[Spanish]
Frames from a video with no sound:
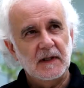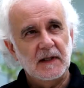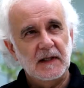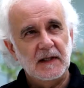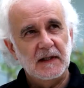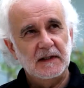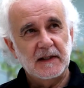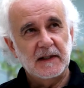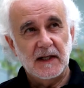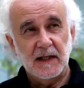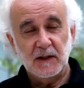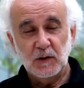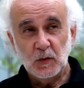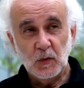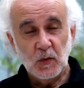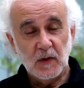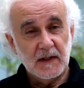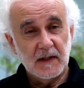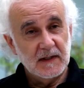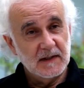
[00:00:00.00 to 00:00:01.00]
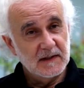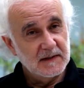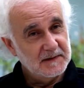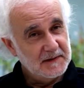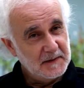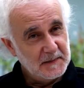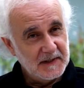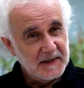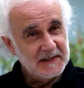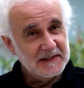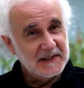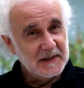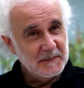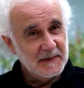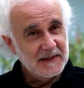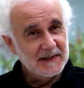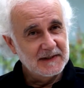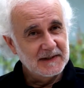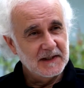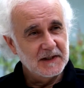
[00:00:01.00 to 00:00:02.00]
en literatura
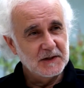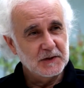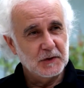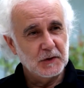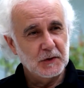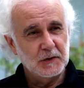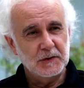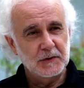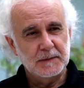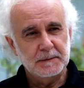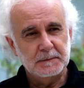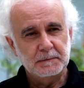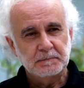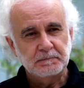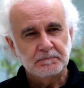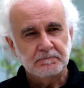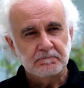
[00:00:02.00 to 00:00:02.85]
evidentemente son